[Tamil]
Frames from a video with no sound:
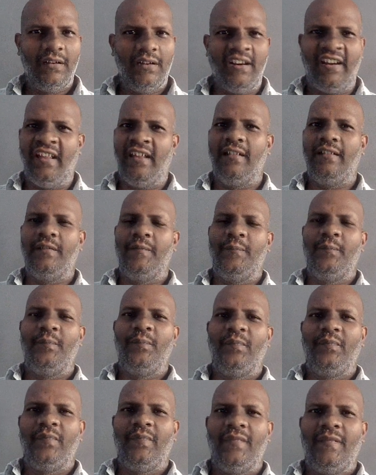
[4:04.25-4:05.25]
கிடையாது
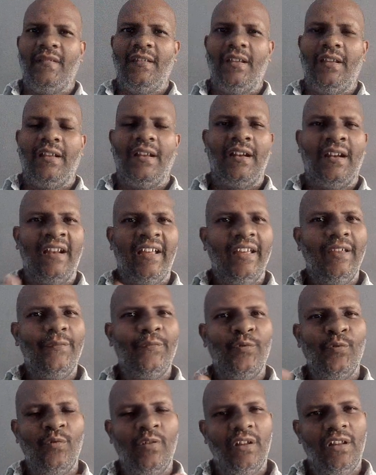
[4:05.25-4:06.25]

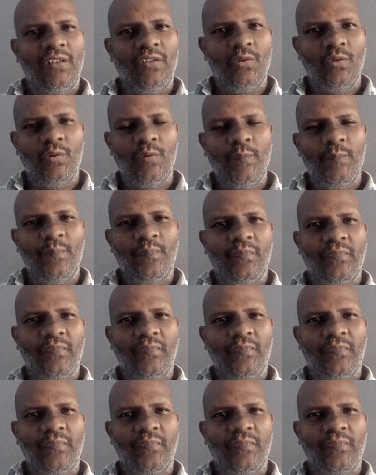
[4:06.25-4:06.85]
லைஃப்பும் டெத்தும்